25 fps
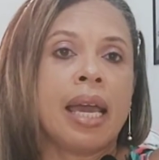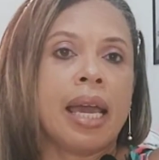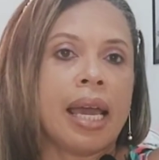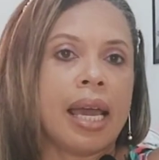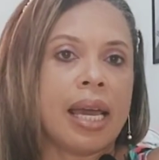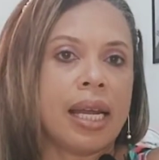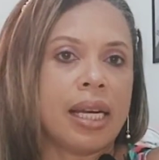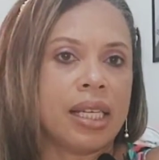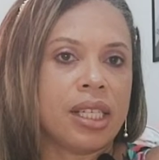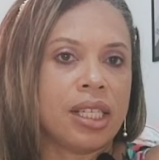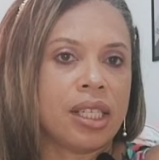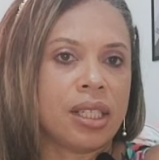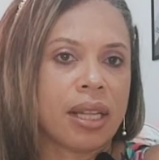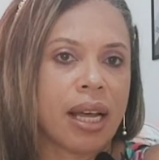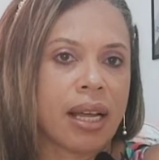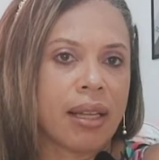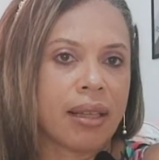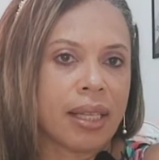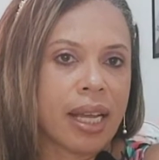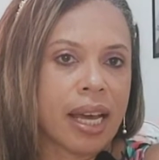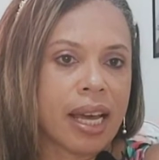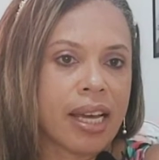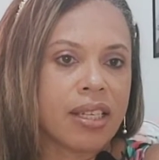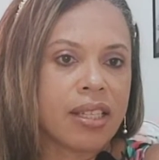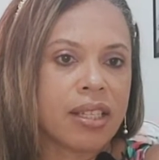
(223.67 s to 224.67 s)
ele está
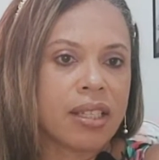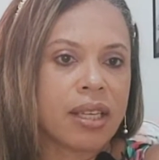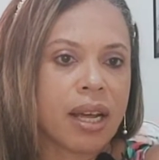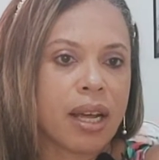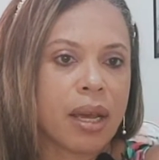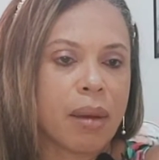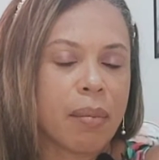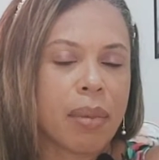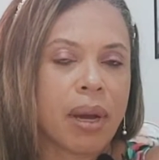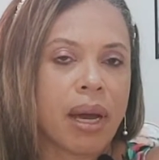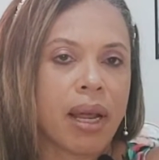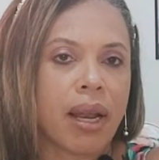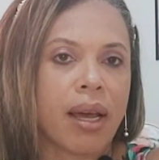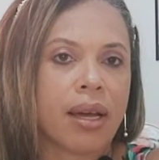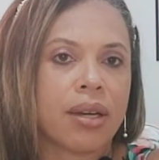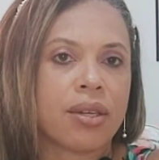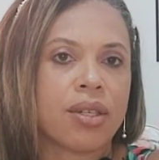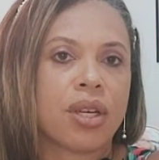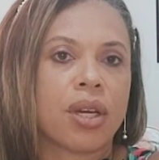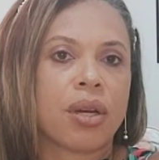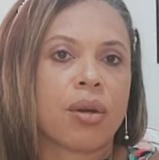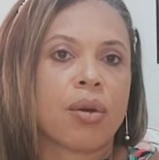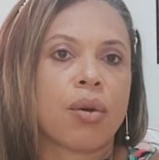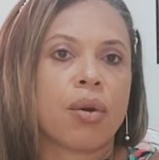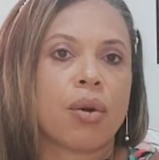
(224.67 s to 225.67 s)
nessa
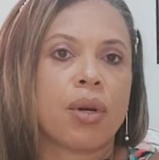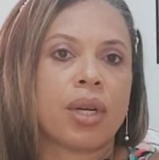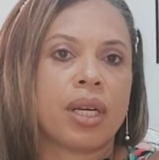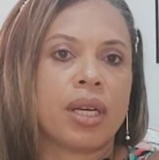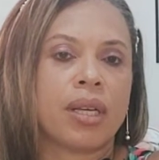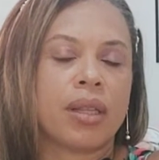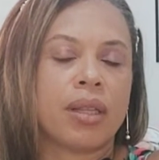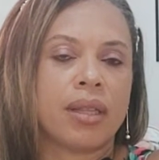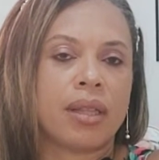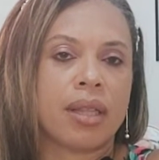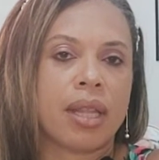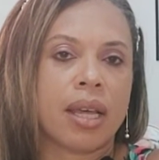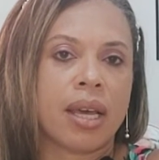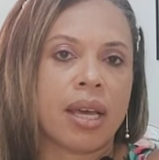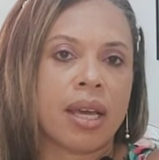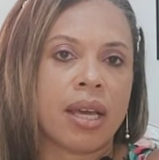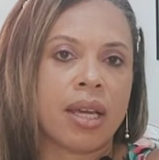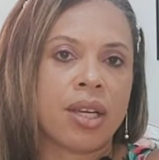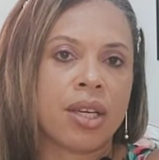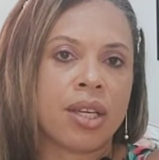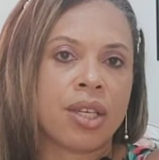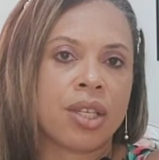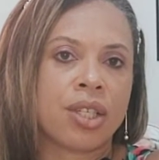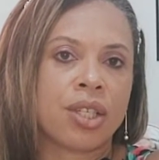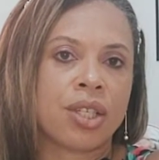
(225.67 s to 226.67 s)
embalagem agora e
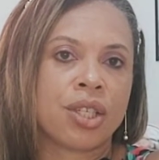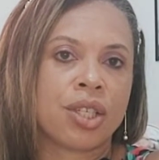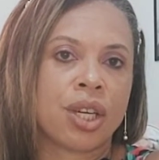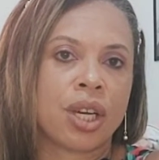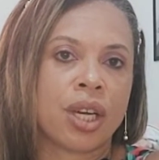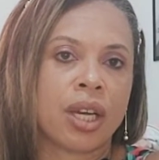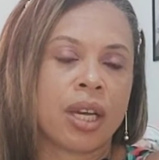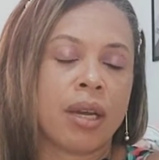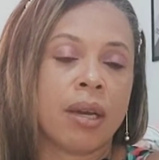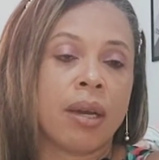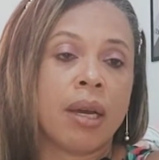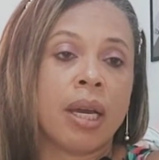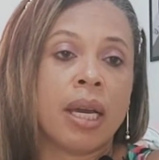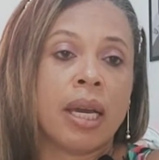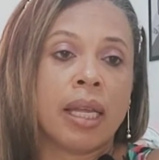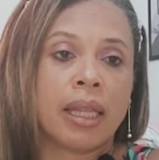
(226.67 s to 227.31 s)
neste